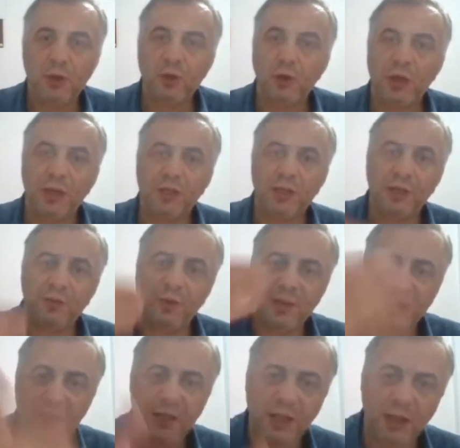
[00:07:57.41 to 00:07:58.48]
Diyorlar ki sen
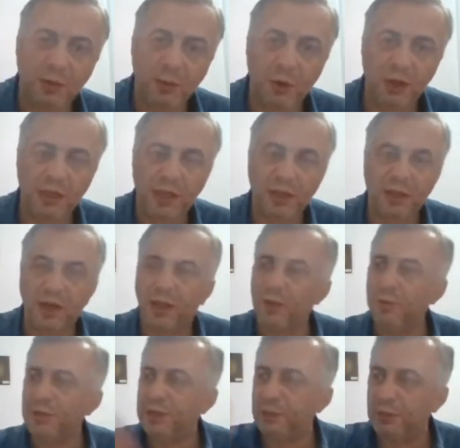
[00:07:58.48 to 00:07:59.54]
vesileyi böyle kendin
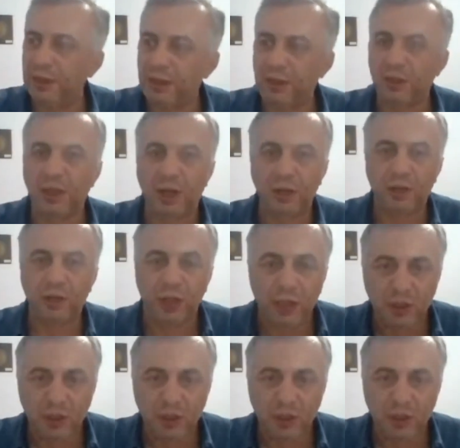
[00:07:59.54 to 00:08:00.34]
alın biz de malları dağıtın.